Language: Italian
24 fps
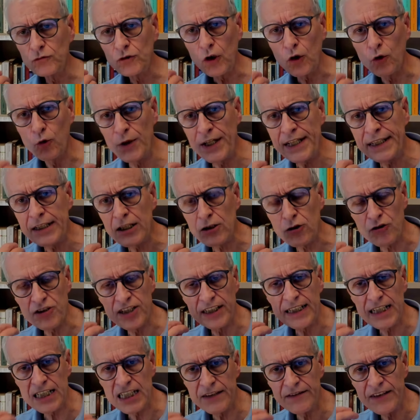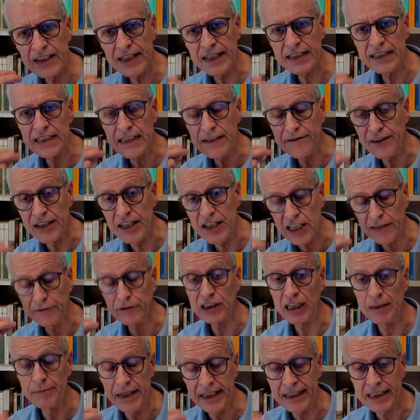Quindi società civile si riferisce
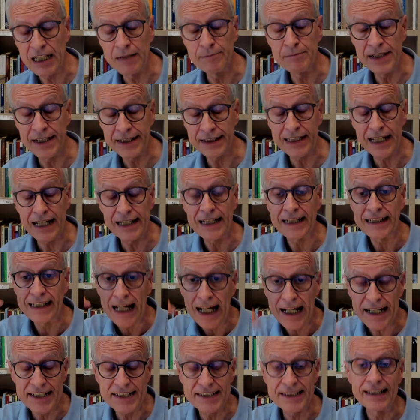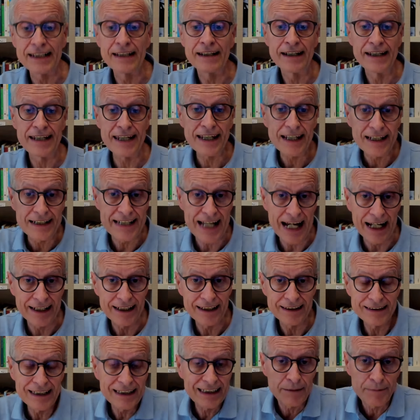fondamentalmente all'analisi hegeliana
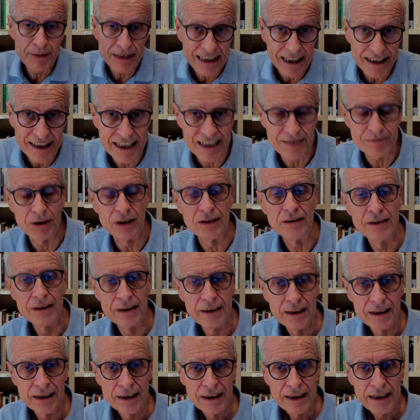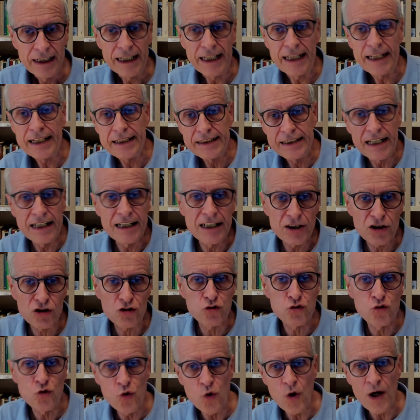del capitalismo e delle
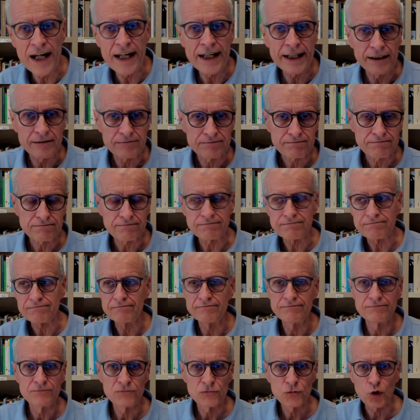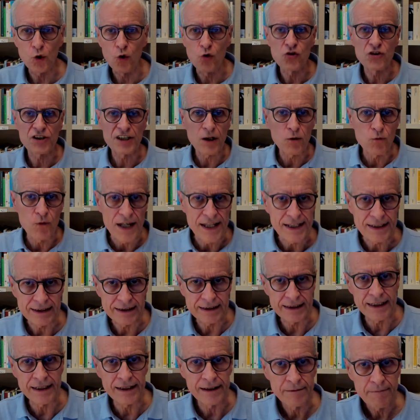sue
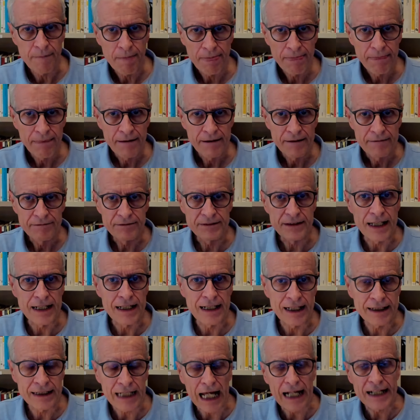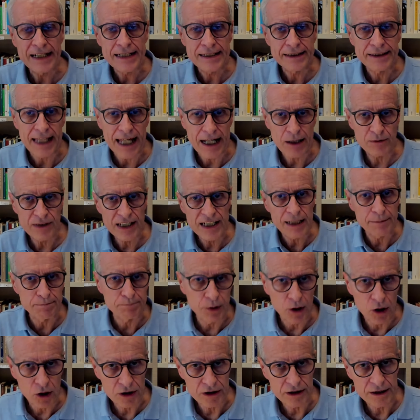conseguenze all'interno dei
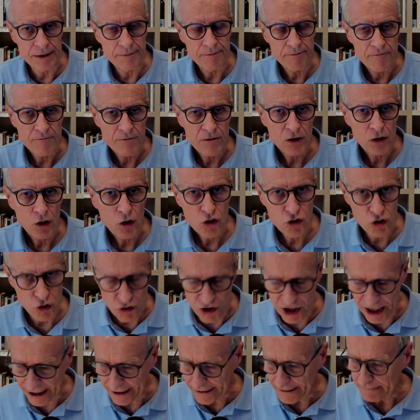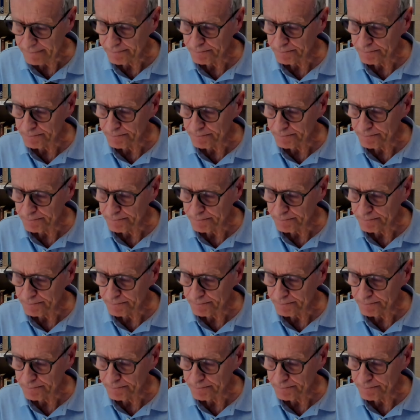rapporti sociali.